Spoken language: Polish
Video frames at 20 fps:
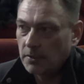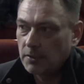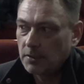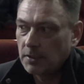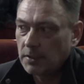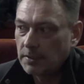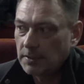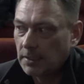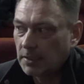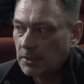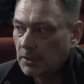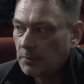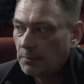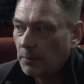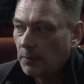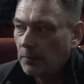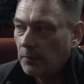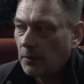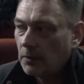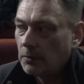że z jakichś
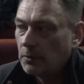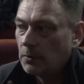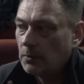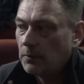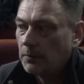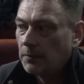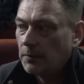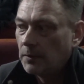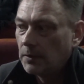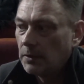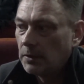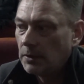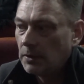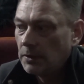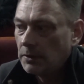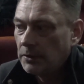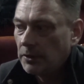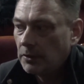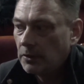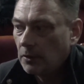powodów
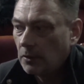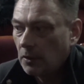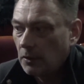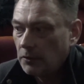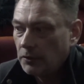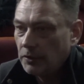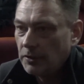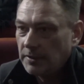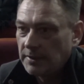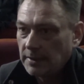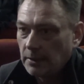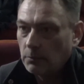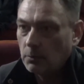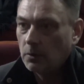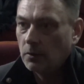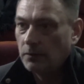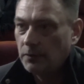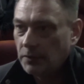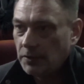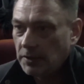e, nie dochodzi
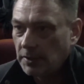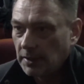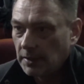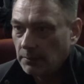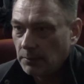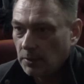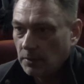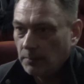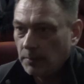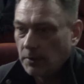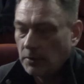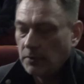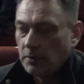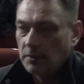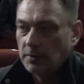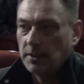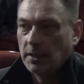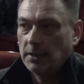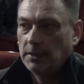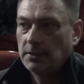całkowicie, jakby to powiedzieć,
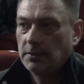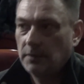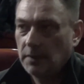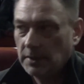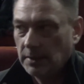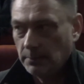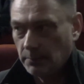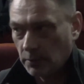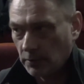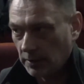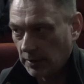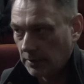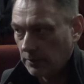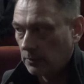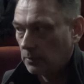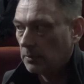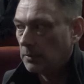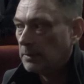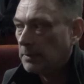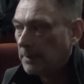do zrealizowania
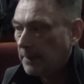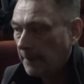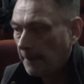projektu.